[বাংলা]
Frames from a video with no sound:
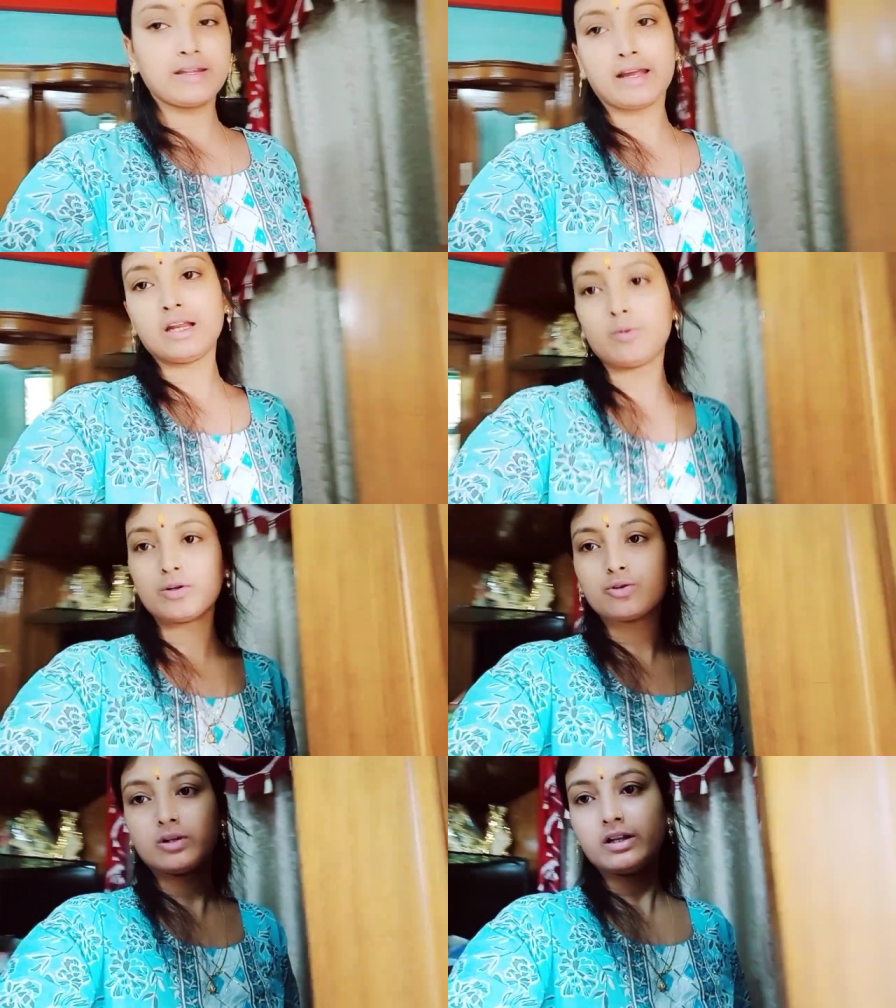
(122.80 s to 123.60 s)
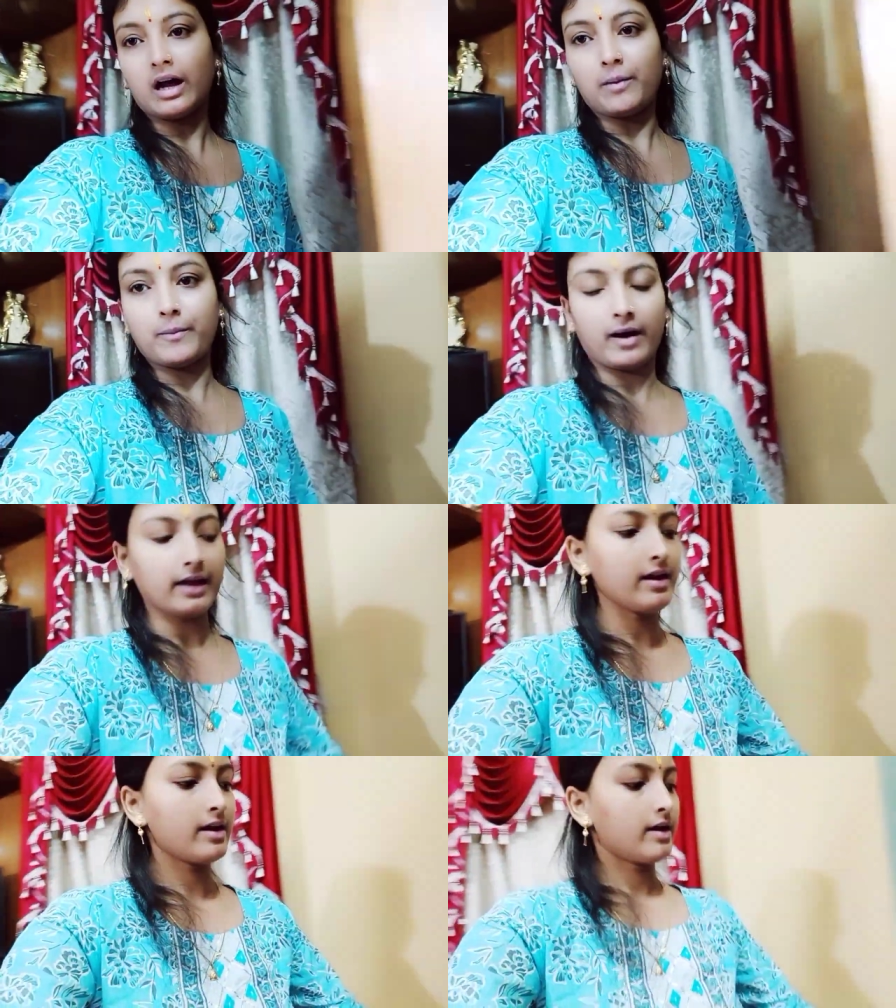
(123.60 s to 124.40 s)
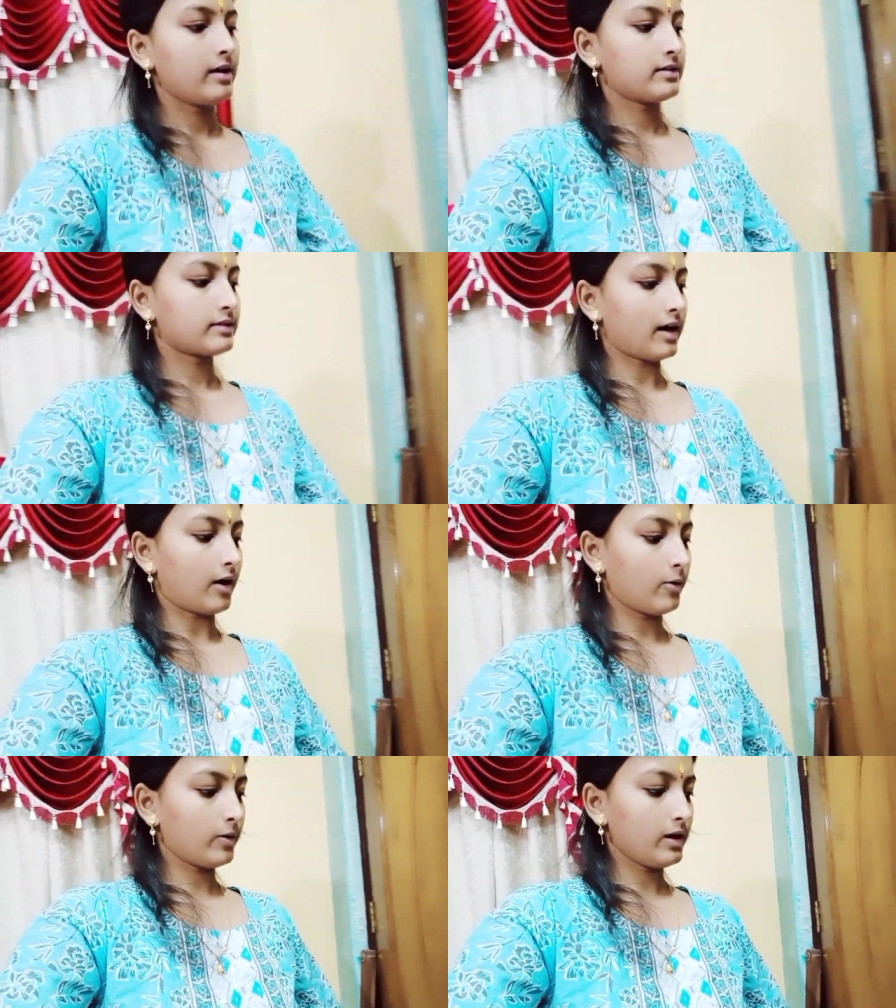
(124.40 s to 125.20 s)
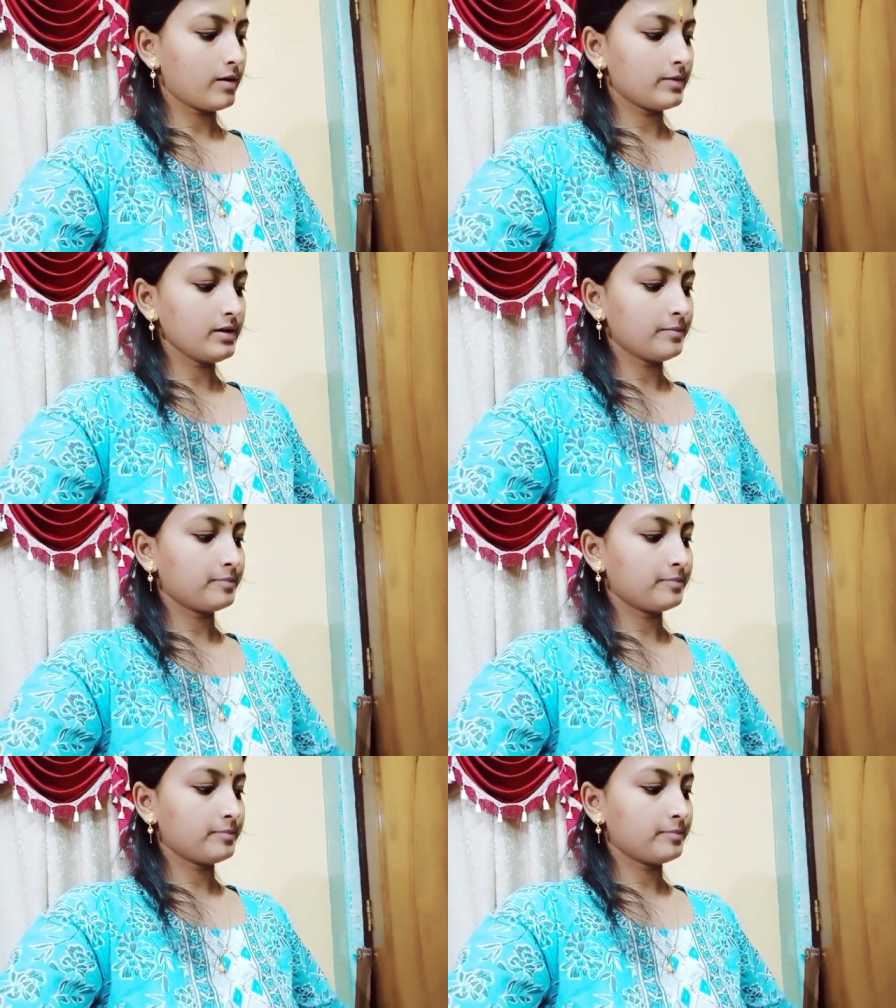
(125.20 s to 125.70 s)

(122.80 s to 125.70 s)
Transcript: দেখে নেব যদি না পাই তাহলে আমি